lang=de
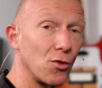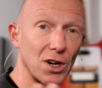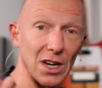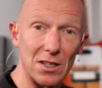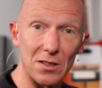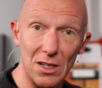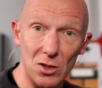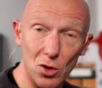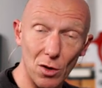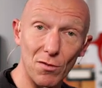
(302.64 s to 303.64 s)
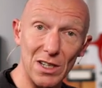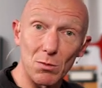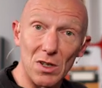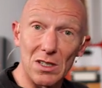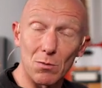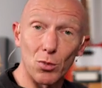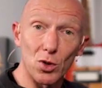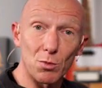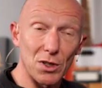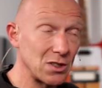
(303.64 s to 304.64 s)
verrät es jetzt schon, was mit diesem
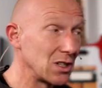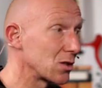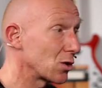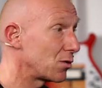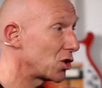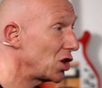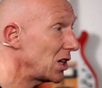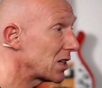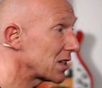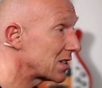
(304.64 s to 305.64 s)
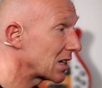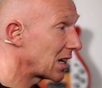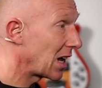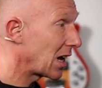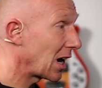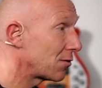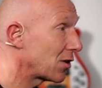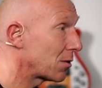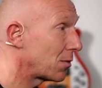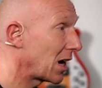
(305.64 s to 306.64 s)
Bus passieren soll. Wir schicken das Signal
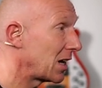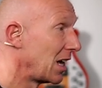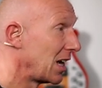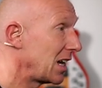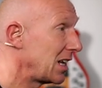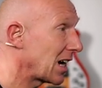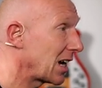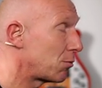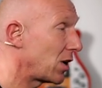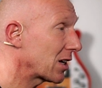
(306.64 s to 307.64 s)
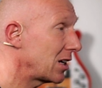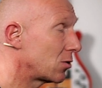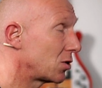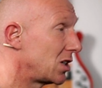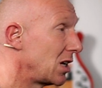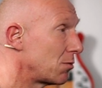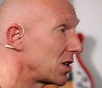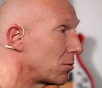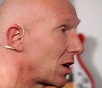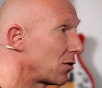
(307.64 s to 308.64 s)
einfach mal in ein Plugin und ich nehme
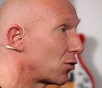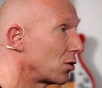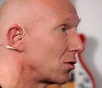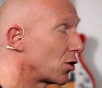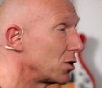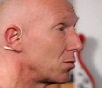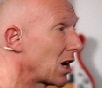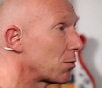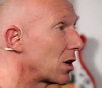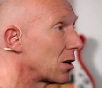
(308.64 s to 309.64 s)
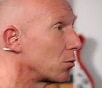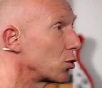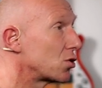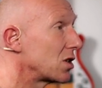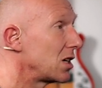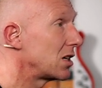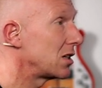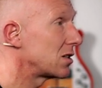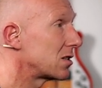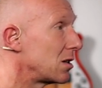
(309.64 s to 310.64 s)
hier mal von, von dem Nachbarbus, der hier
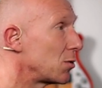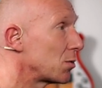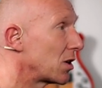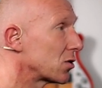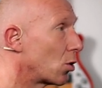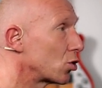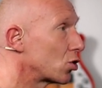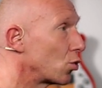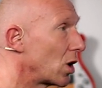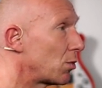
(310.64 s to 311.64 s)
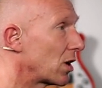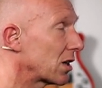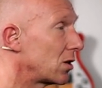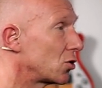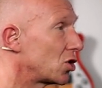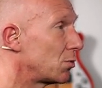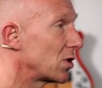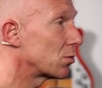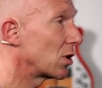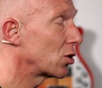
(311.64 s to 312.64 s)
ist, nehme ich mal das Ocean Way Plugin und schiebe
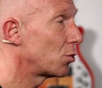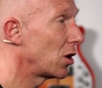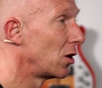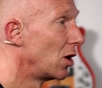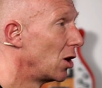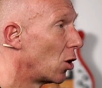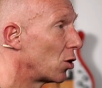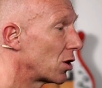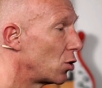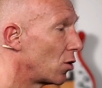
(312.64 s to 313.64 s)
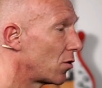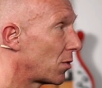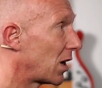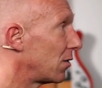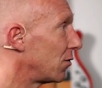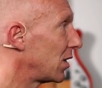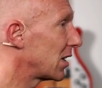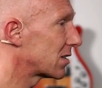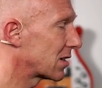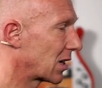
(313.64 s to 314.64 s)
das mal rüber und dann hören wir mal, wie
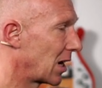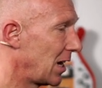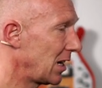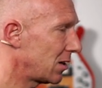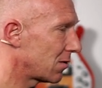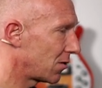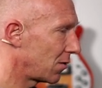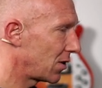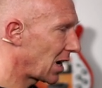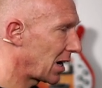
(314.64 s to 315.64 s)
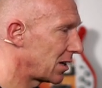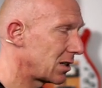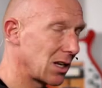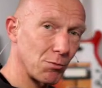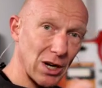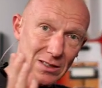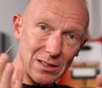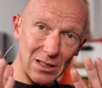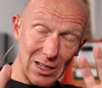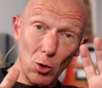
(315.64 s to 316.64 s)
das klingt, wenn wir einen, den
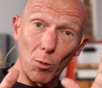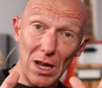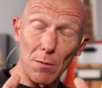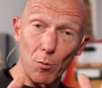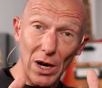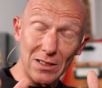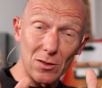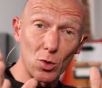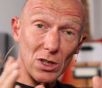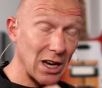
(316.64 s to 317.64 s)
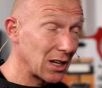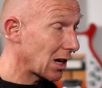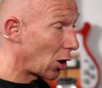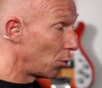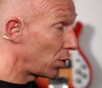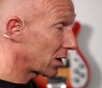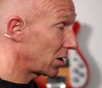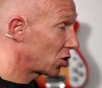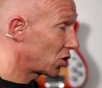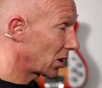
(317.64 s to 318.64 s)
Bass, den kompletten Bass durch einen
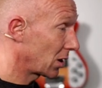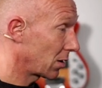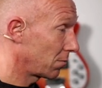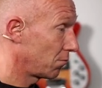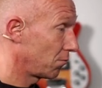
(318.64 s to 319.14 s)
Raum-Plugin schicken.